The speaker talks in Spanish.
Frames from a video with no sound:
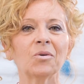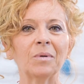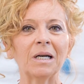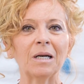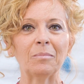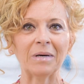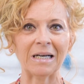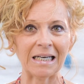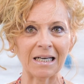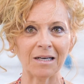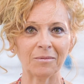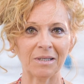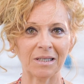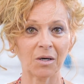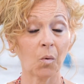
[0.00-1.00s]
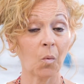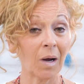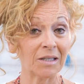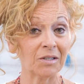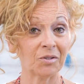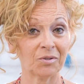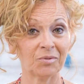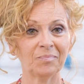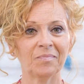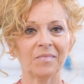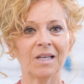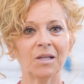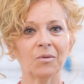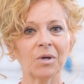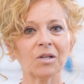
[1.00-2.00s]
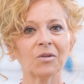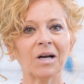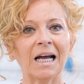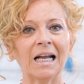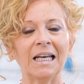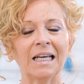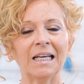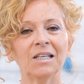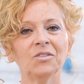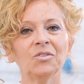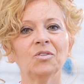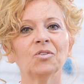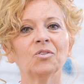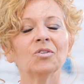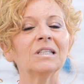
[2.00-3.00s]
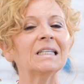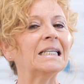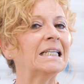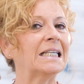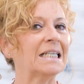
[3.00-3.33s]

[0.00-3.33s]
sobre la Palabra 4 de Eduardo Galeano, donde